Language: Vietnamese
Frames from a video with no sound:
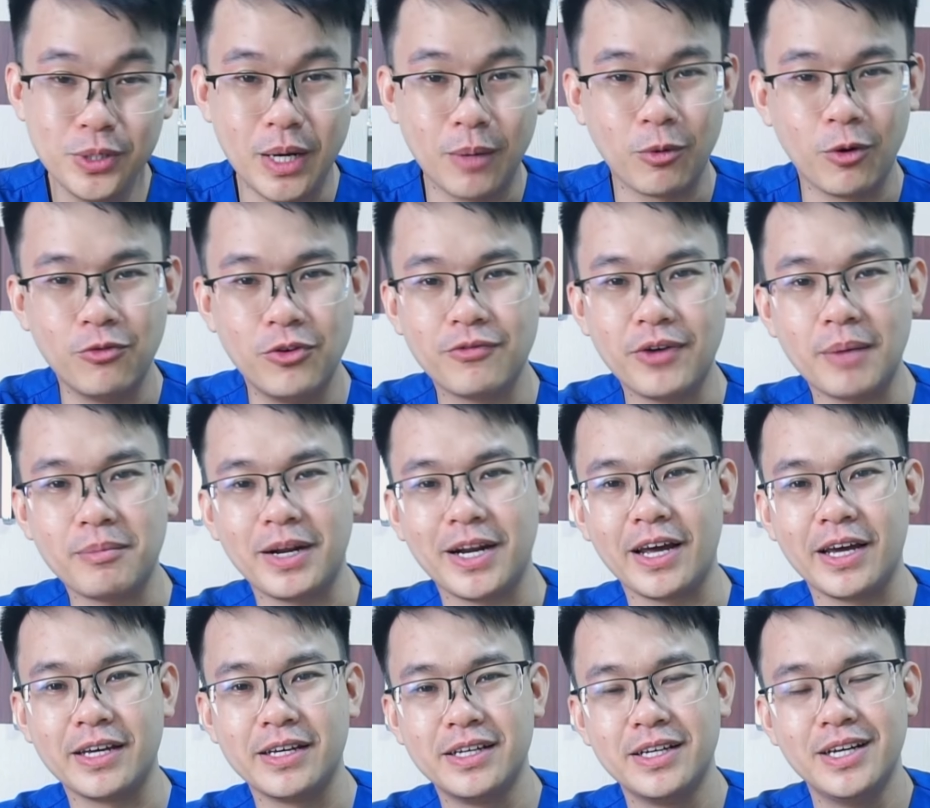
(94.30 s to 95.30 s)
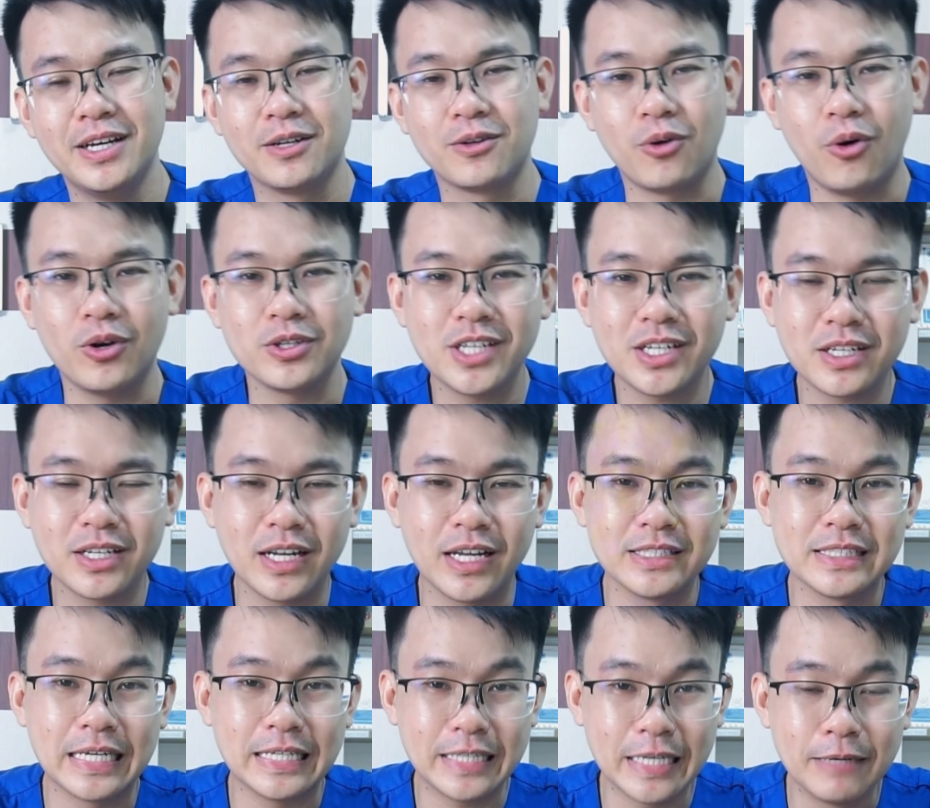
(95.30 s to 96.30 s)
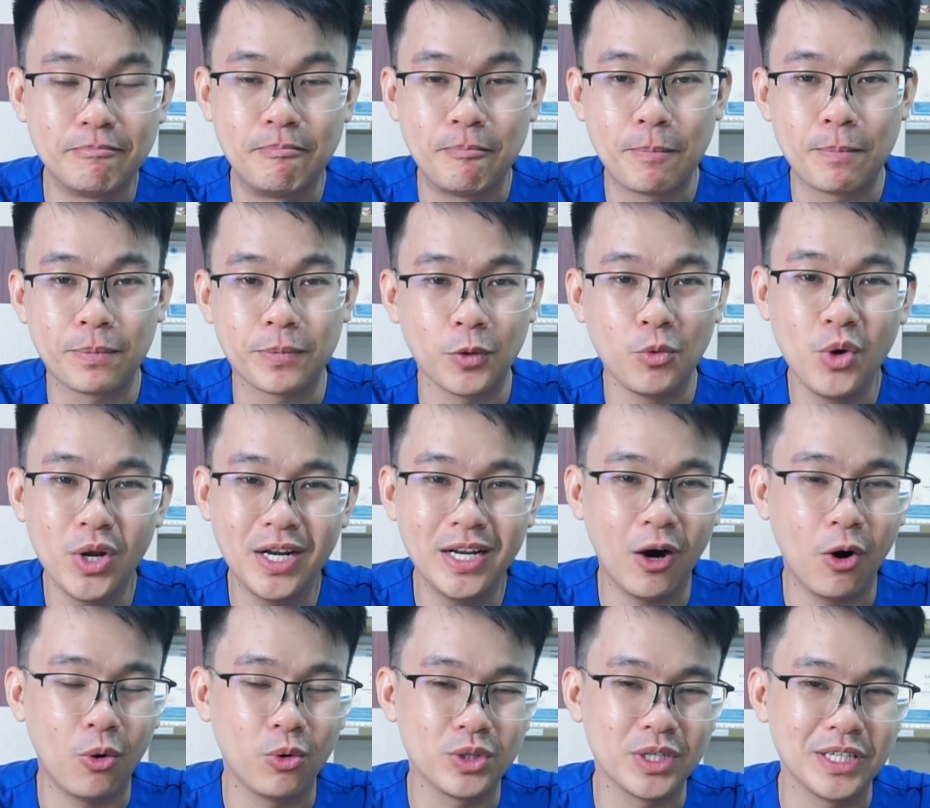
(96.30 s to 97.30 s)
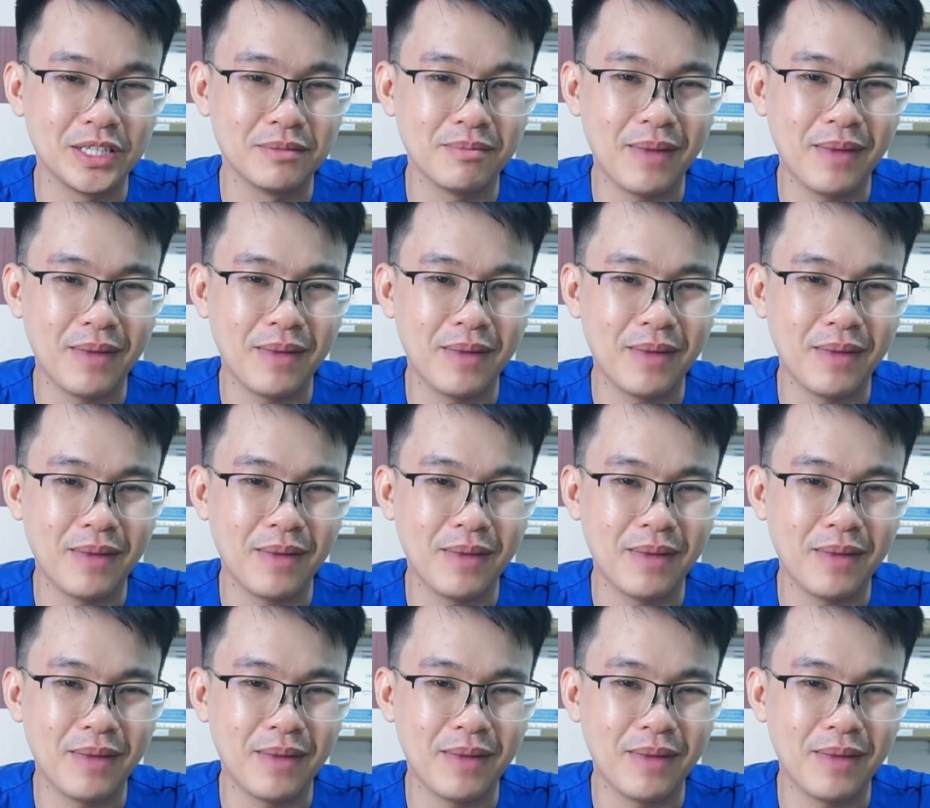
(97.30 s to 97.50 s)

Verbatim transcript: điểm của phương pháp này này, nó rất là dễ tìm. Nguyên liệu thì